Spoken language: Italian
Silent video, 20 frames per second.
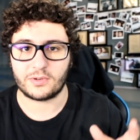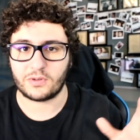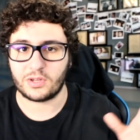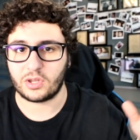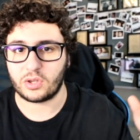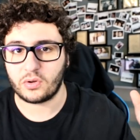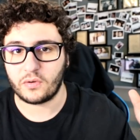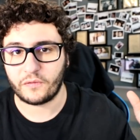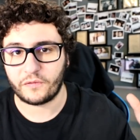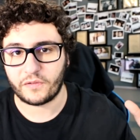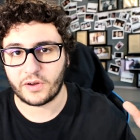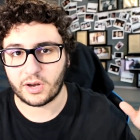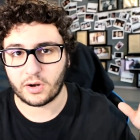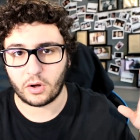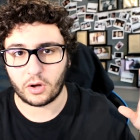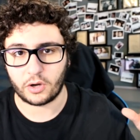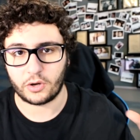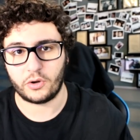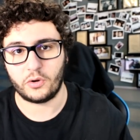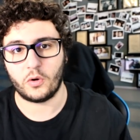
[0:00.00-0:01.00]
quindi non
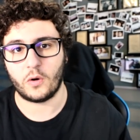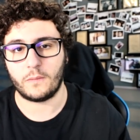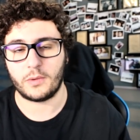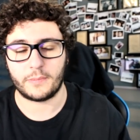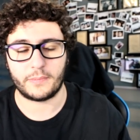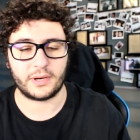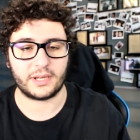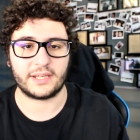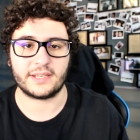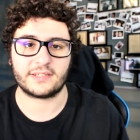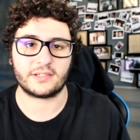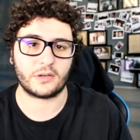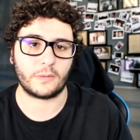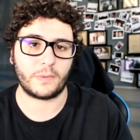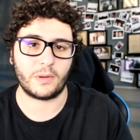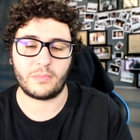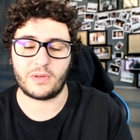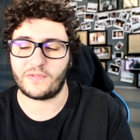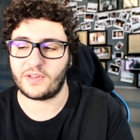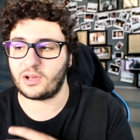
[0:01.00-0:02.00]
farò nomi perché sennò
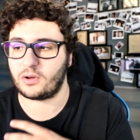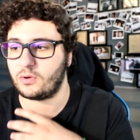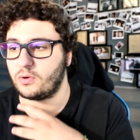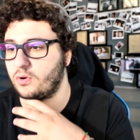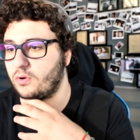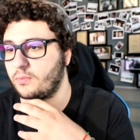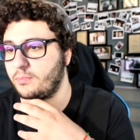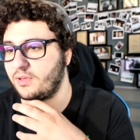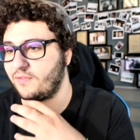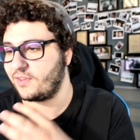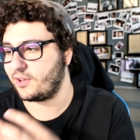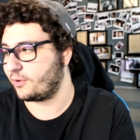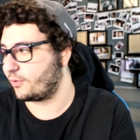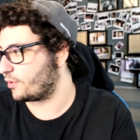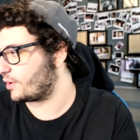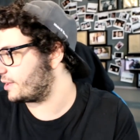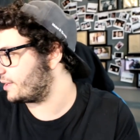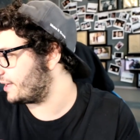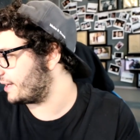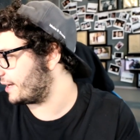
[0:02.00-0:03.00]
poi mi, vengo, mi
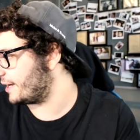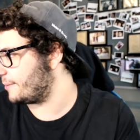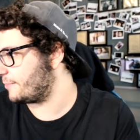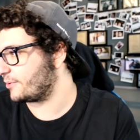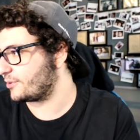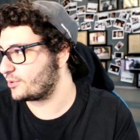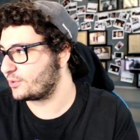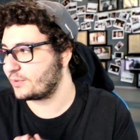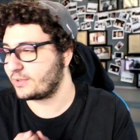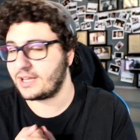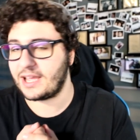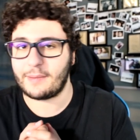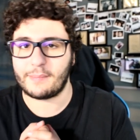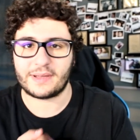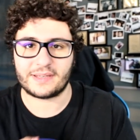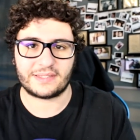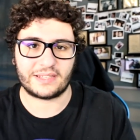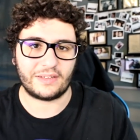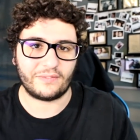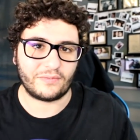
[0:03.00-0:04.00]
vengono a dire le persone eh,
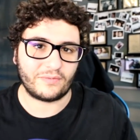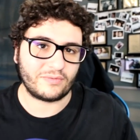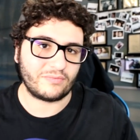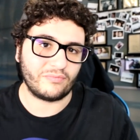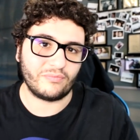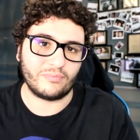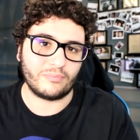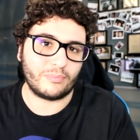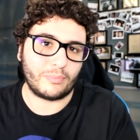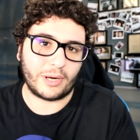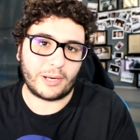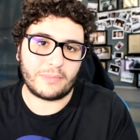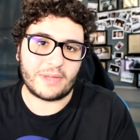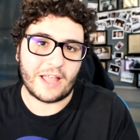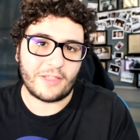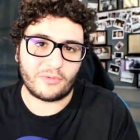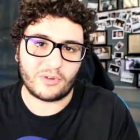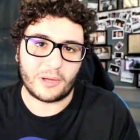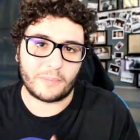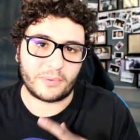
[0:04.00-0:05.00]
ma stai f-
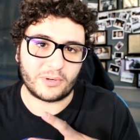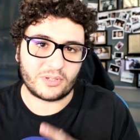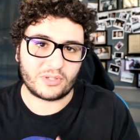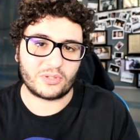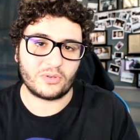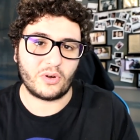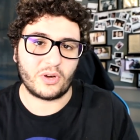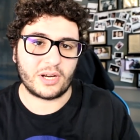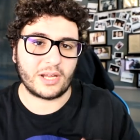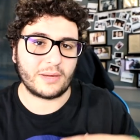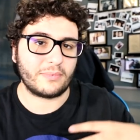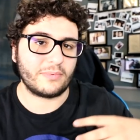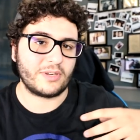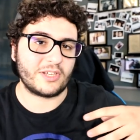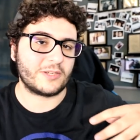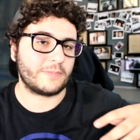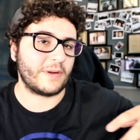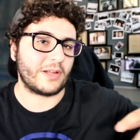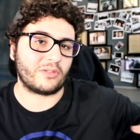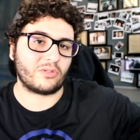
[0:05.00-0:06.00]
premiando una persona
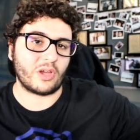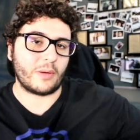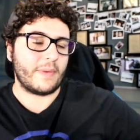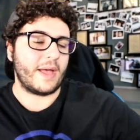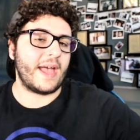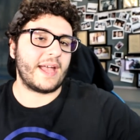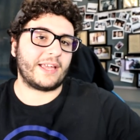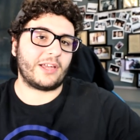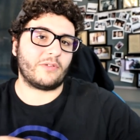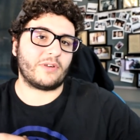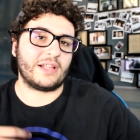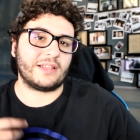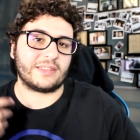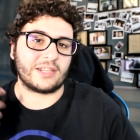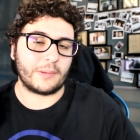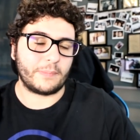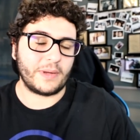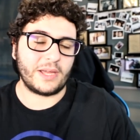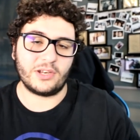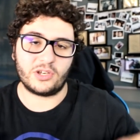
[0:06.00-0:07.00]
rispetto a me che è un'altra
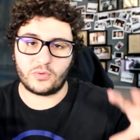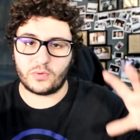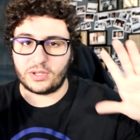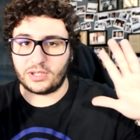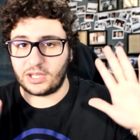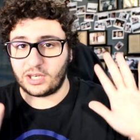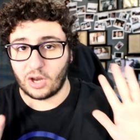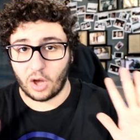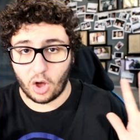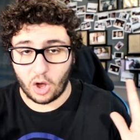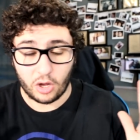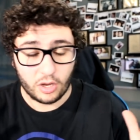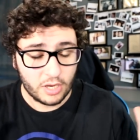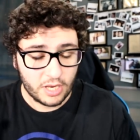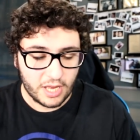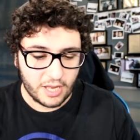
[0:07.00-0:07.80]
persona page, quindi no,